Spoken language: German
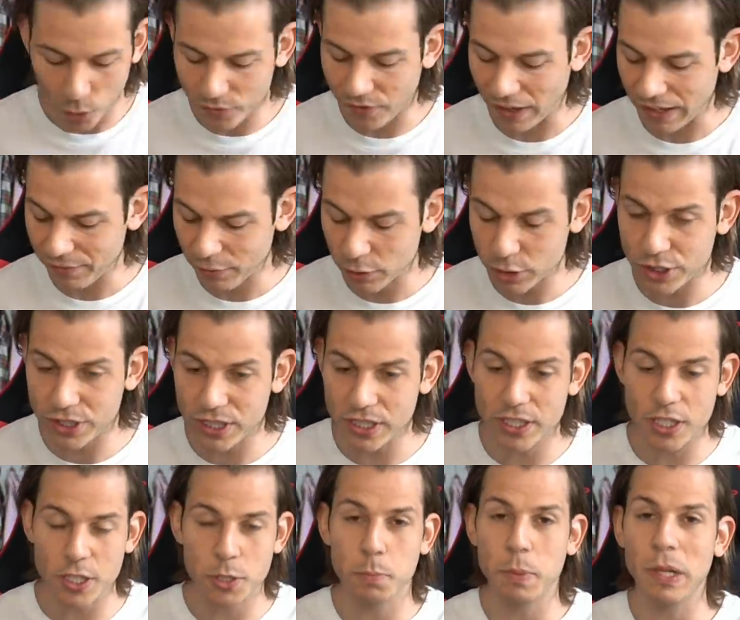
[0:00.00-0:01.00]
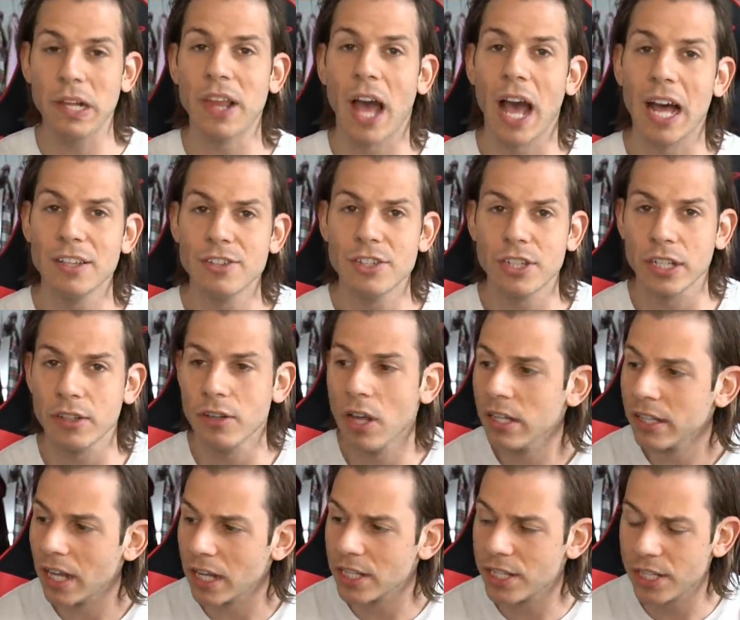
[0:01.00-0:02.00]
Und wenn wir uns dieses Bild ansehen,
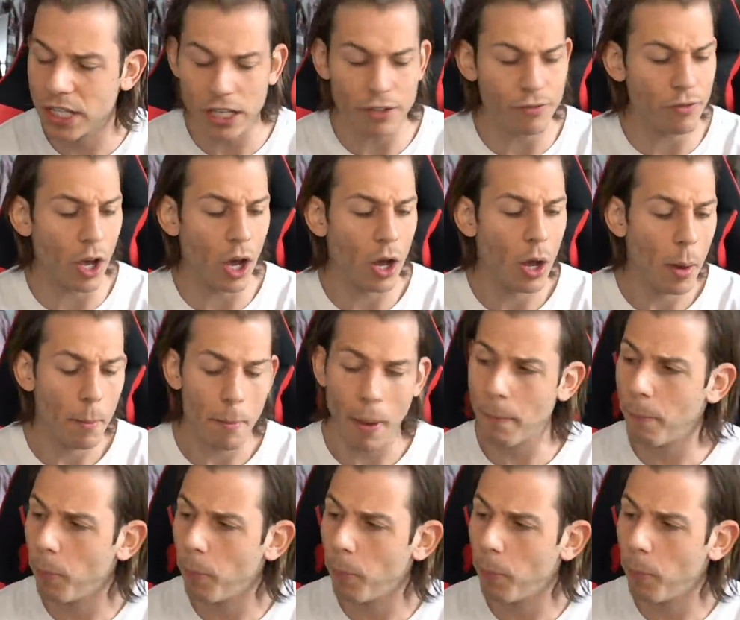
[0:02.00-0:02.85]
dann sehen wir bei